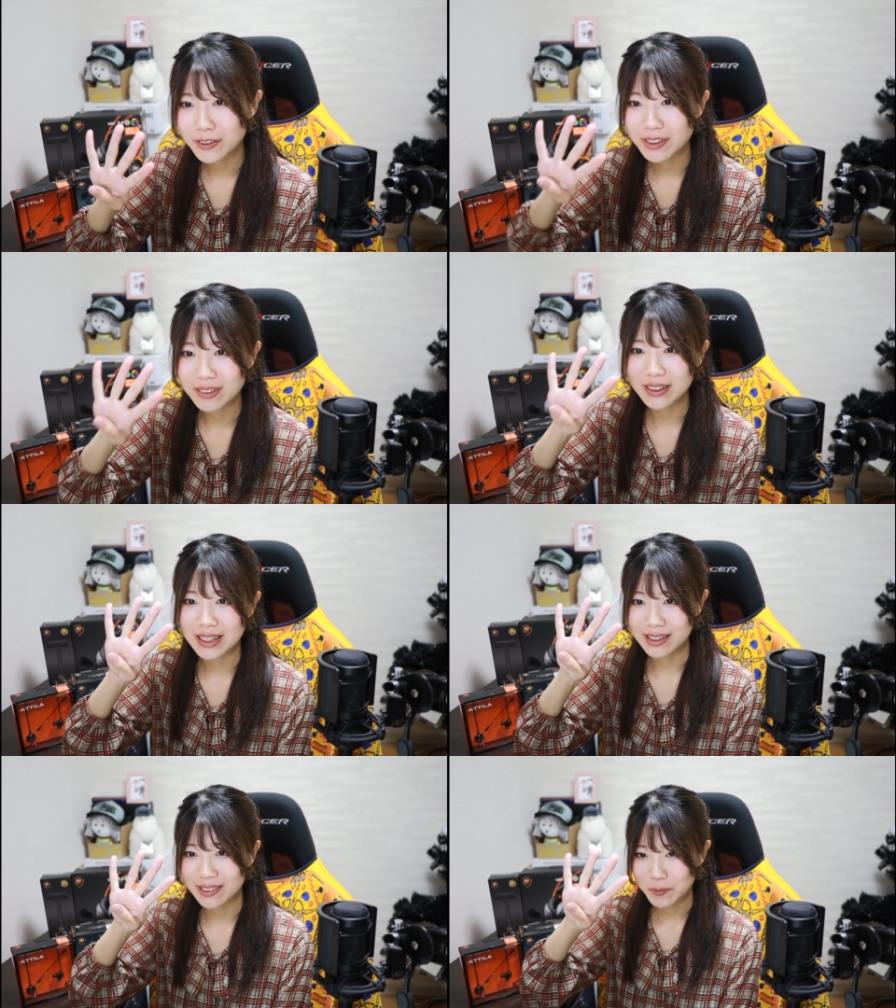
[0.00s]
種類
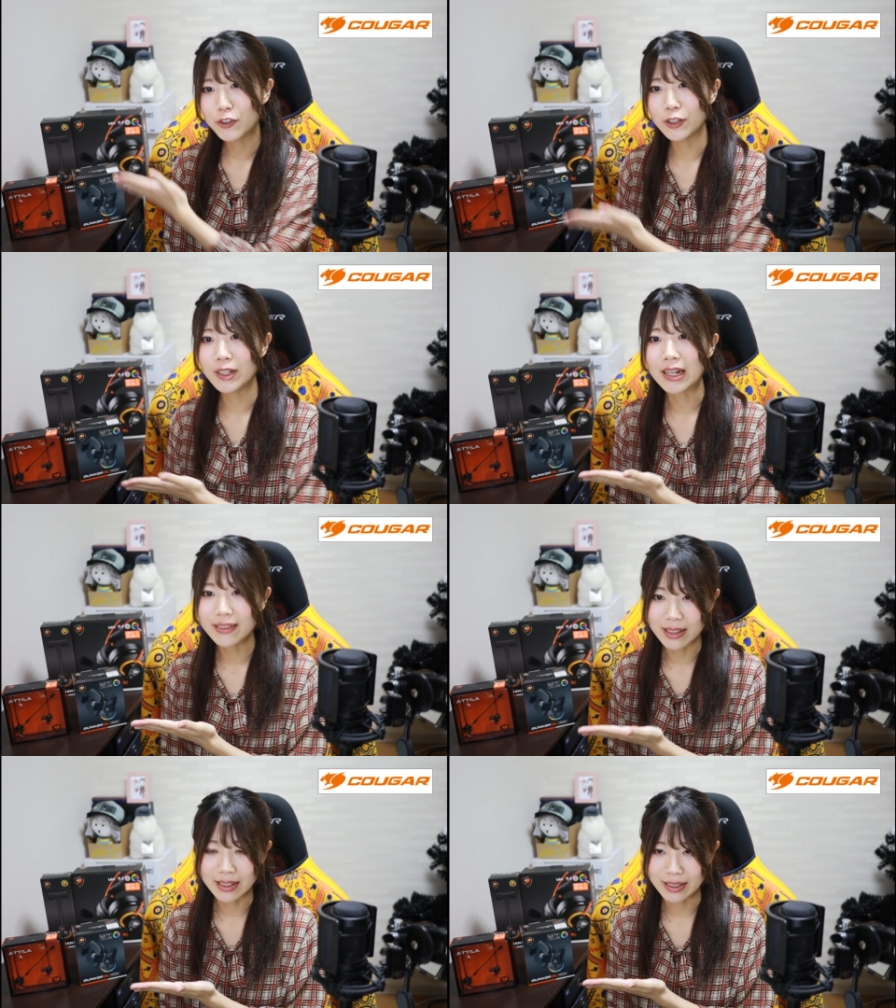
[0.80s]
です。
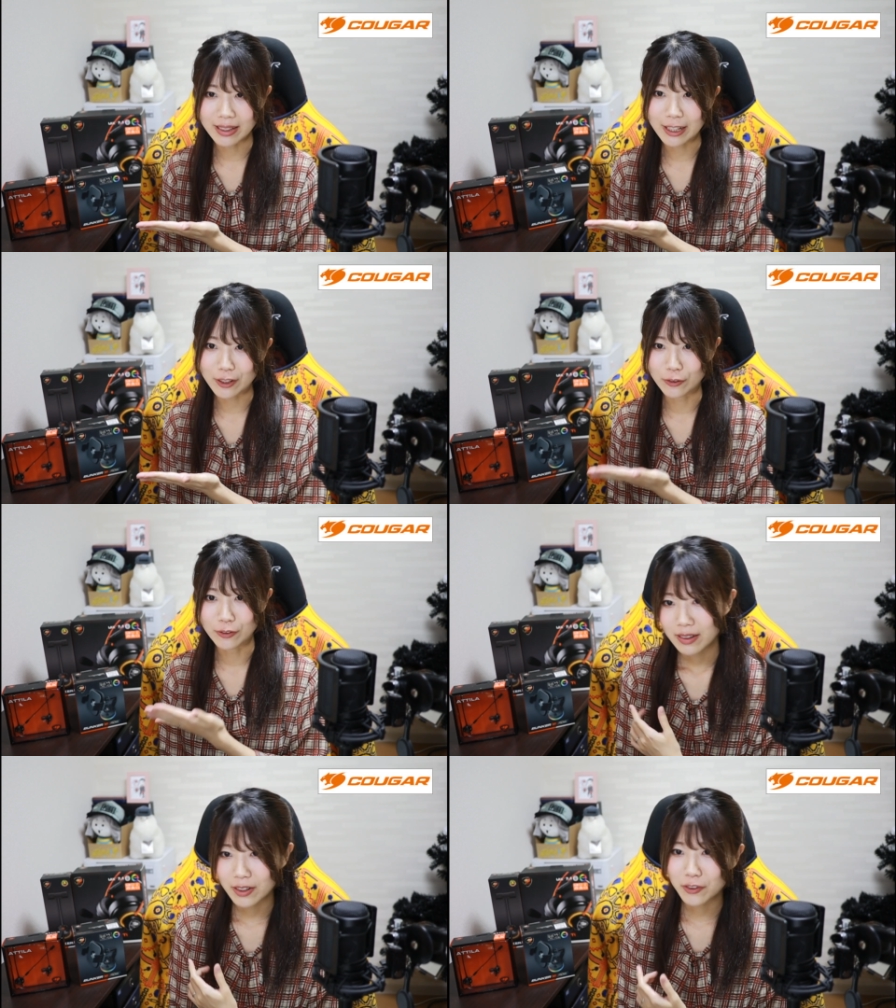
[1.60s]
クーガーさんってい
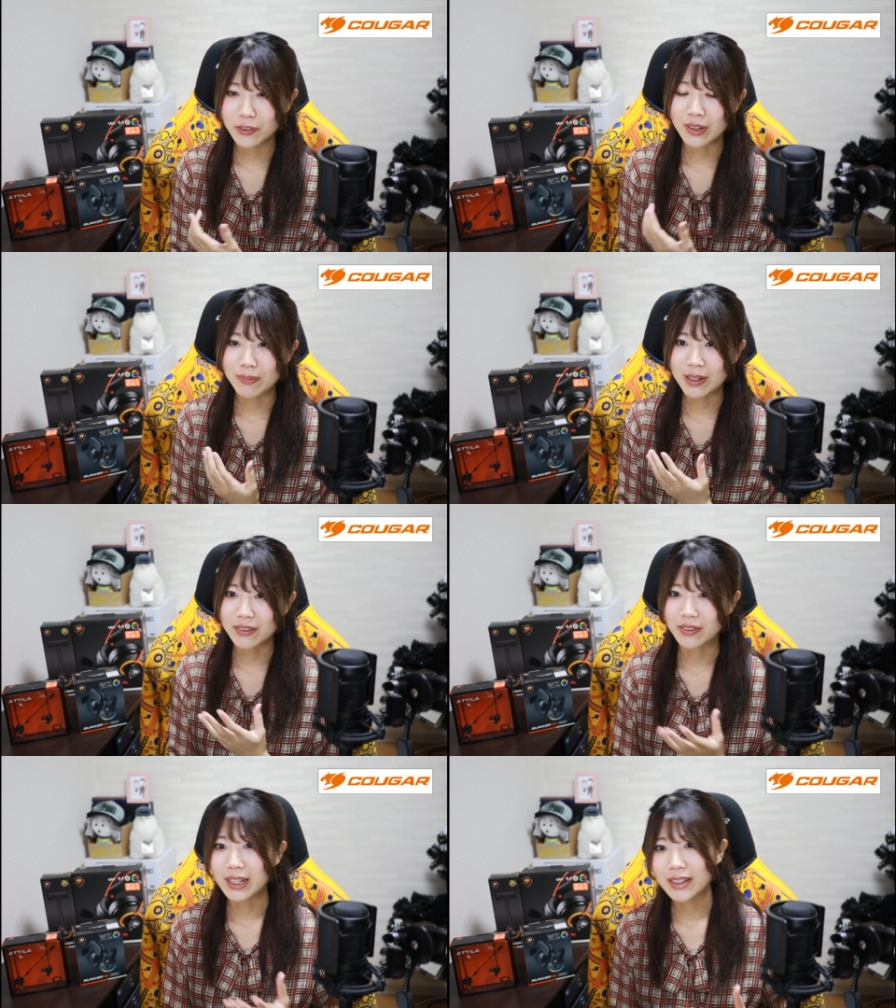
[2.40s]
う、いろいろ
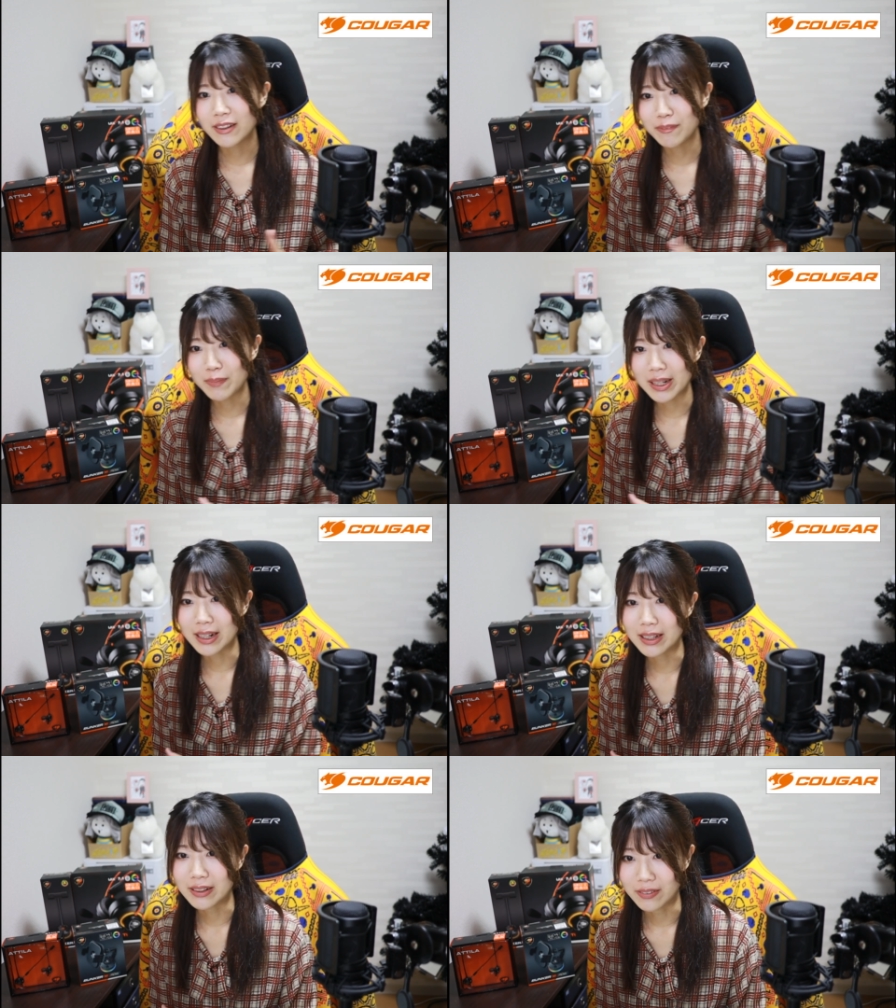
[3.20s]
デバイスを出してる
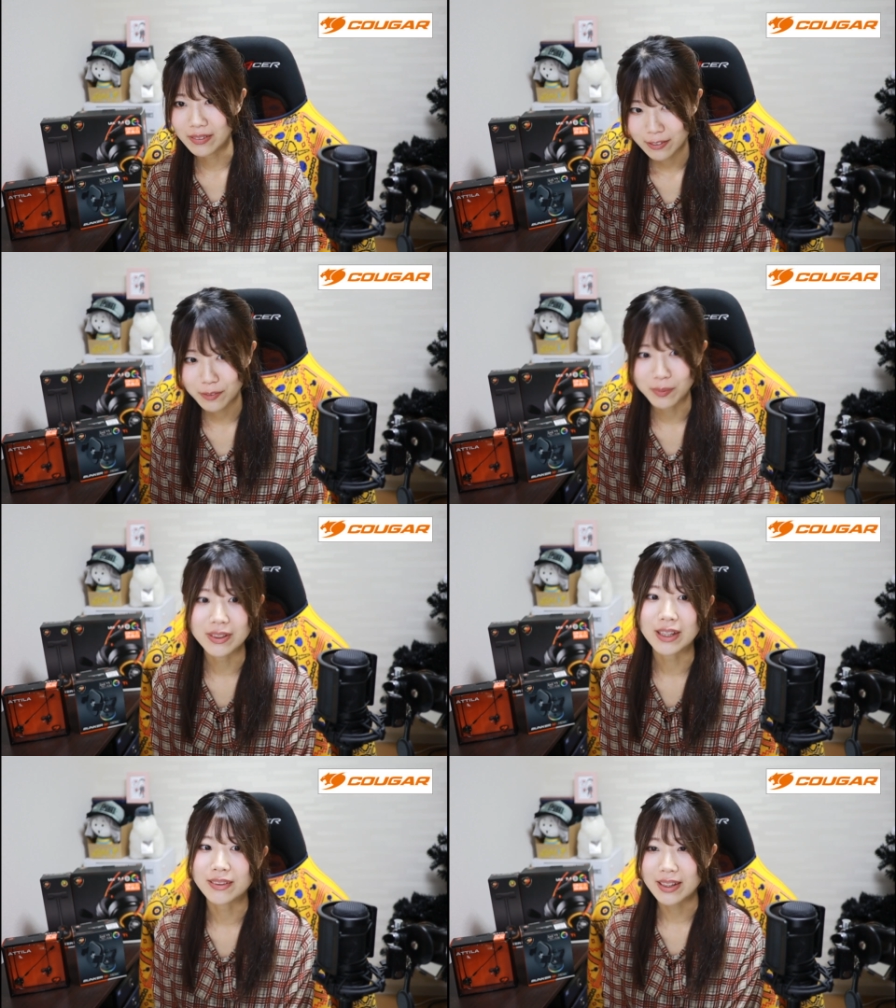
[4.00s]
メーカーの
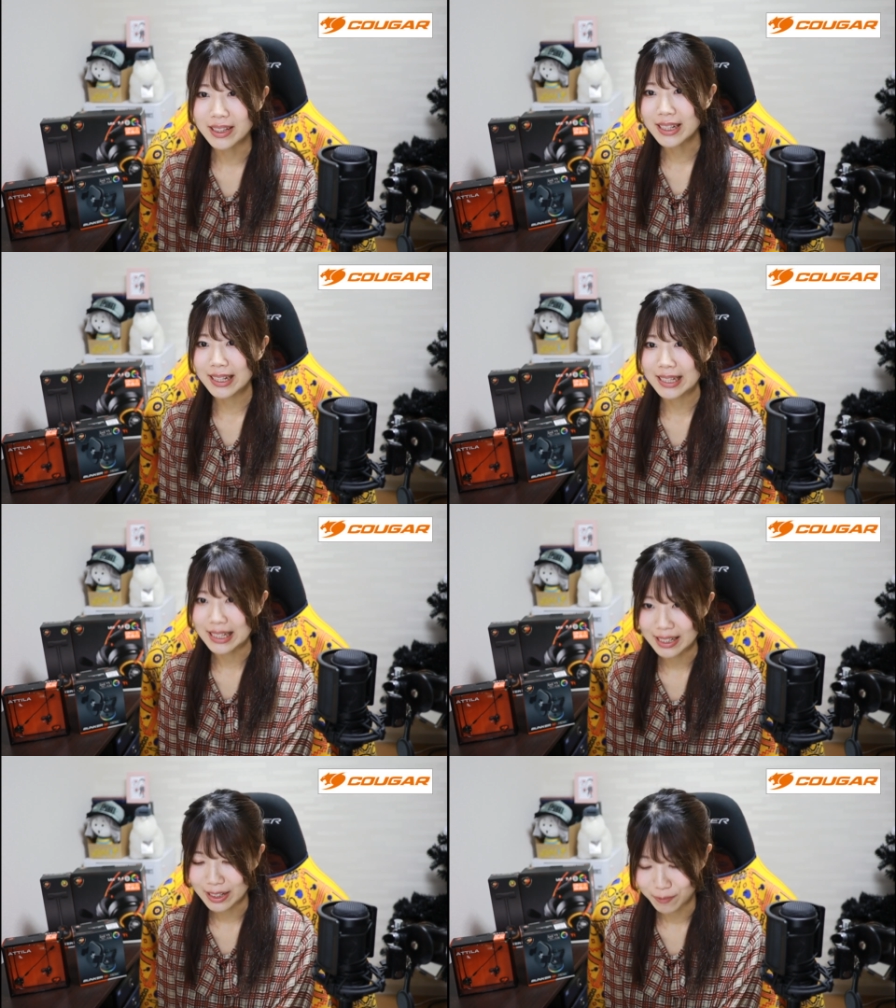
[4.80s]
スポンサーさんにい
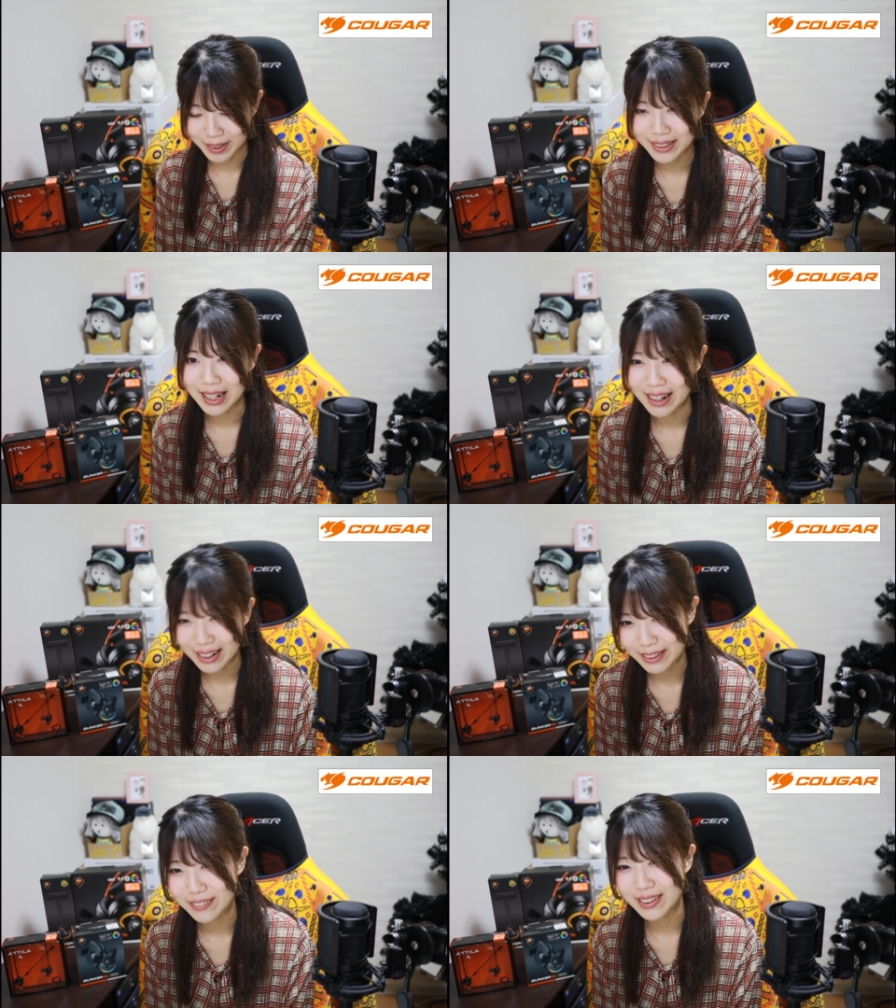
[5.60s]
ただきました。あ
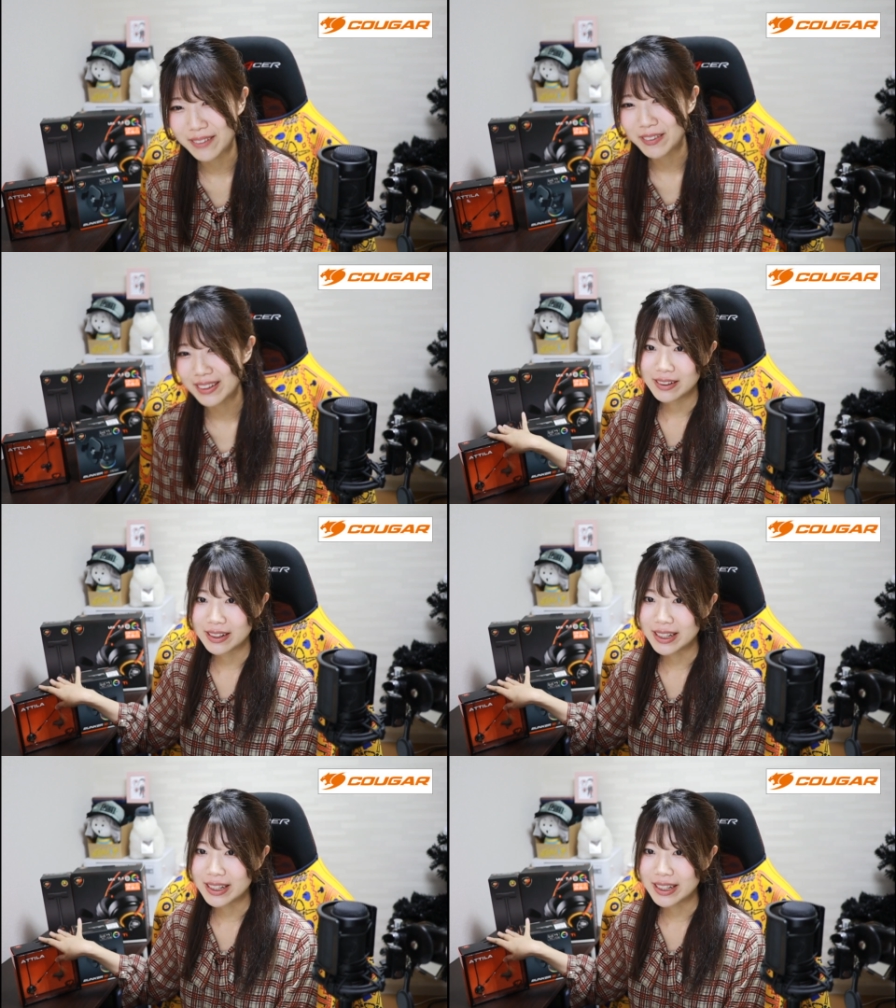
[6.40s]
りがとうございます。